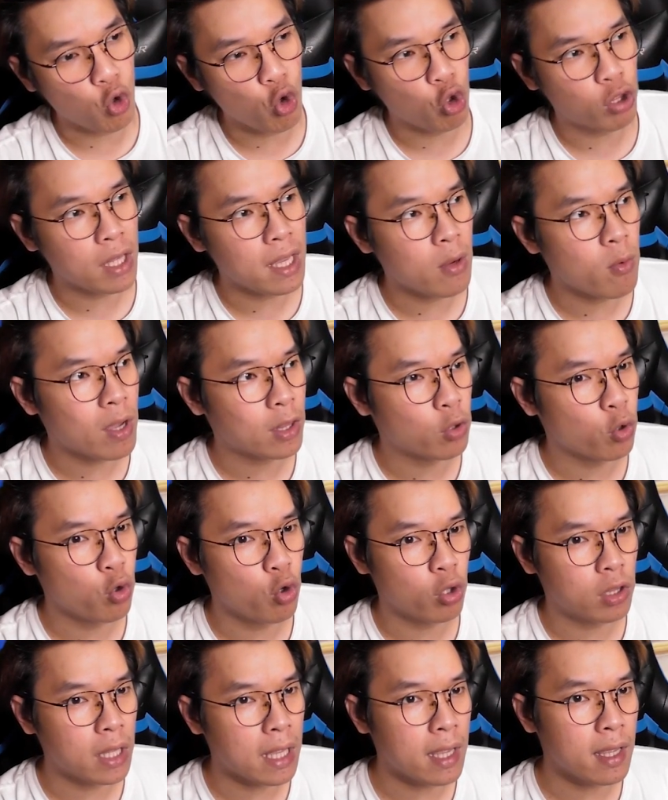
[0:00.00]
you think? What do
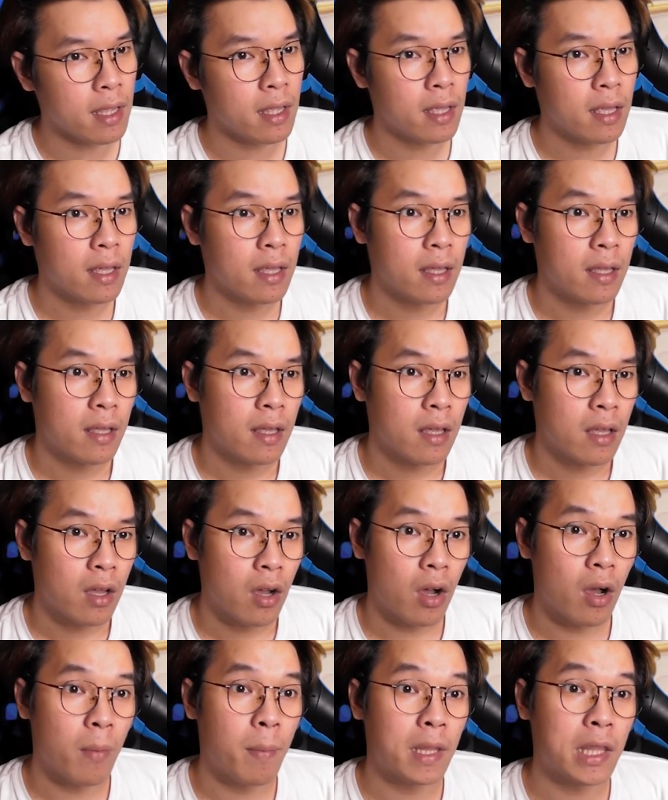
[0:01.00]
you think?
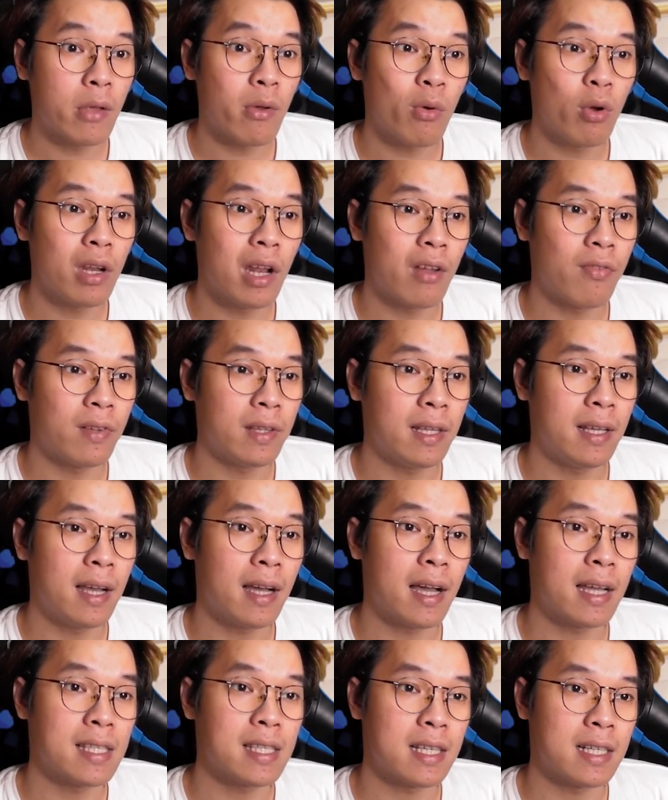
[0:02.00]
Uh, eh, BTW gue udah level 3
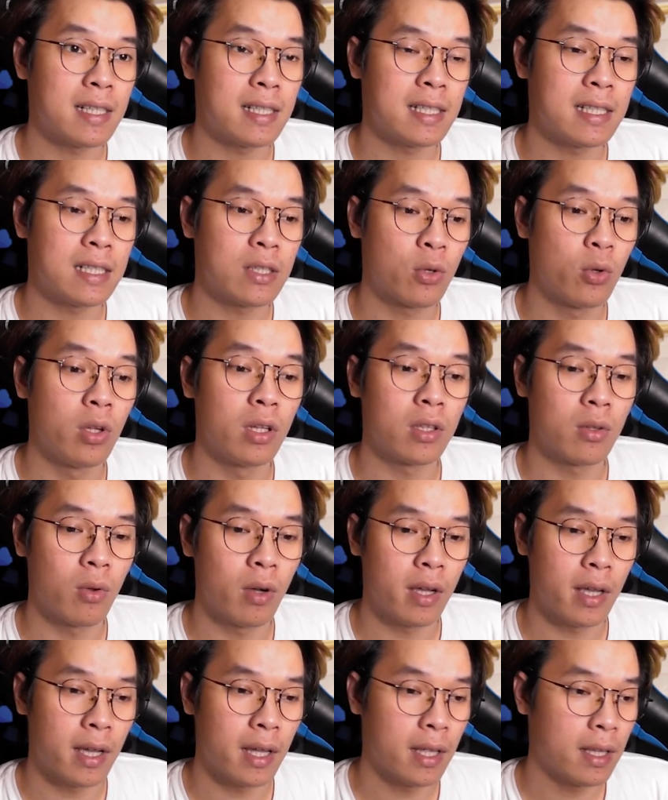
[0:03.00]
guys, uh, guild gue
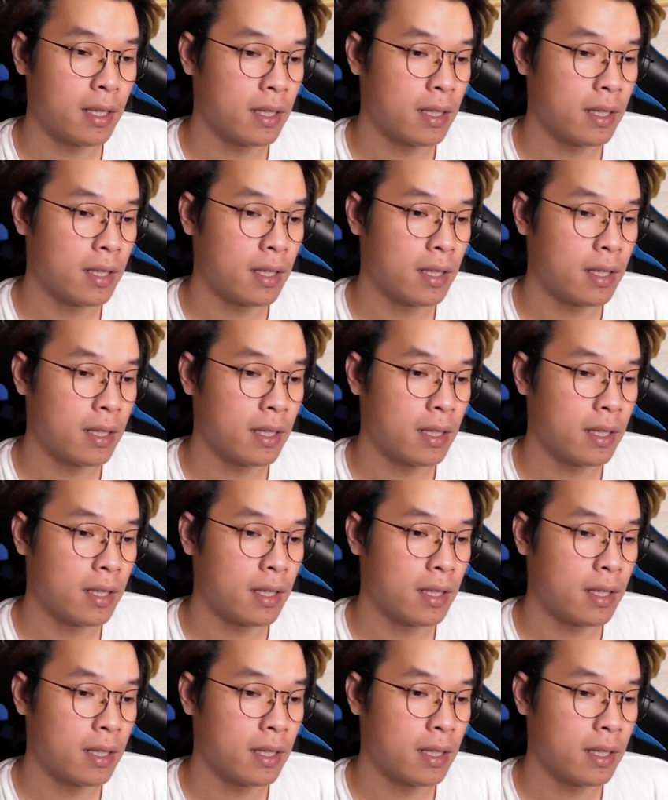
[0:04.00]
ya.